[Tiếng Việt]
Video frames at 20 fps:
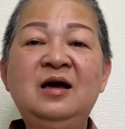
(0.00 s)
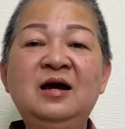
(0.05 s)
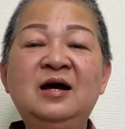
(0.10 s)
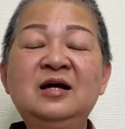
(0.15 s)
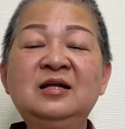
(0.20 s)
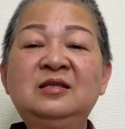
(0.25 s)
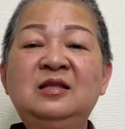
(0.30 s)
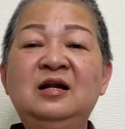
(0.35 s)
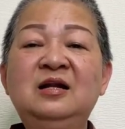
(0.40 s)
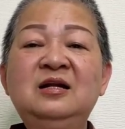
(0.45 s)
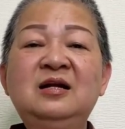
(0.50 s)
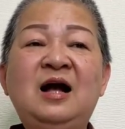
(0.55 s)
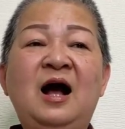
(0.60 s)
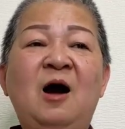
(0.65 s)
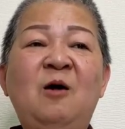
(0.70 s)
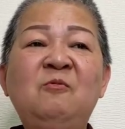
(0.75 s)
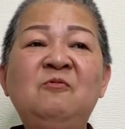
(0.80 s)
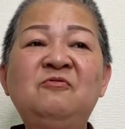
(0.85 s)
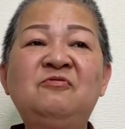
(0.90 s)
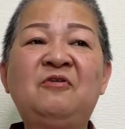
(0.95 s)
cái tính
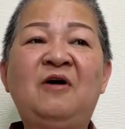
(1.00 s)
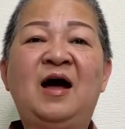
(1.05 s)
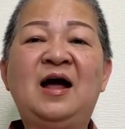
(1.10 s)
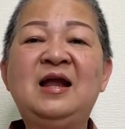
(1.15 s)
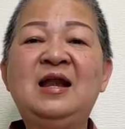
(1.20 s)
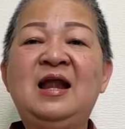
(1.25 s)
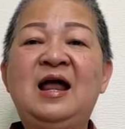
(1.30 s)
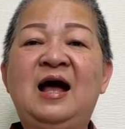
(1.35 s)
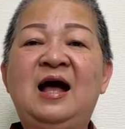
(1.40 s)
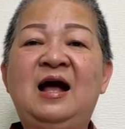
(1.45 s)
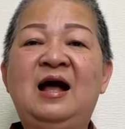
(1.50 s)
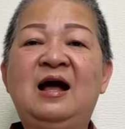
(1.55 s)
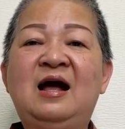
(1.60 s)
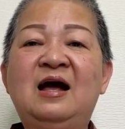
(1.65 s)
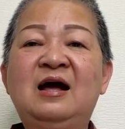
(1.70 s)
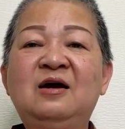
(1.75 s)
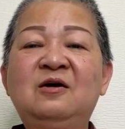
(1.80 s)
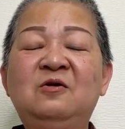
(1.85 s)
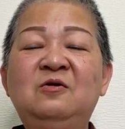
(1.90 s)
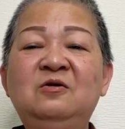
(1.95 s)
không phải là
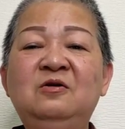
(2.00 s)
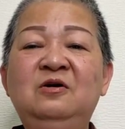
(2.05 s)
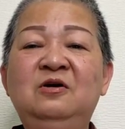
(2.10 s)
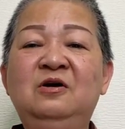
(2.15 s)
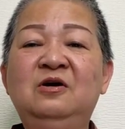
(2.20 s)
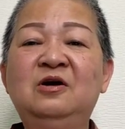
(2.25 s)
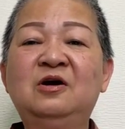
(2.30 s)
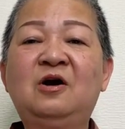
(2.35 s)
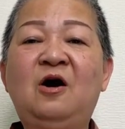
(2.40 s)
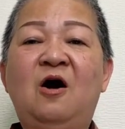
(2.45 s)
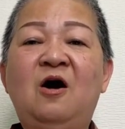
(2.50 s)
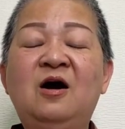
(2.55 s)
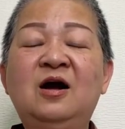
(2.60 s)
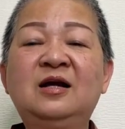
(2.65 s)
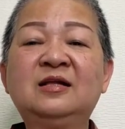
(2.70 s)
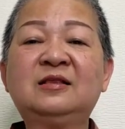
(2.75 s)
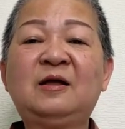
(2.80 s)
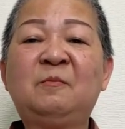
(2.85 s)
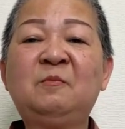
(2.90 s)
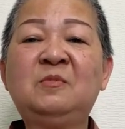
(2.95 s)
hả con người có
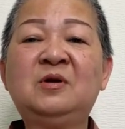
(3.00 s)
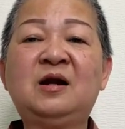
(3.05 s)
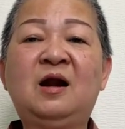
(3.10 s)
cái tấm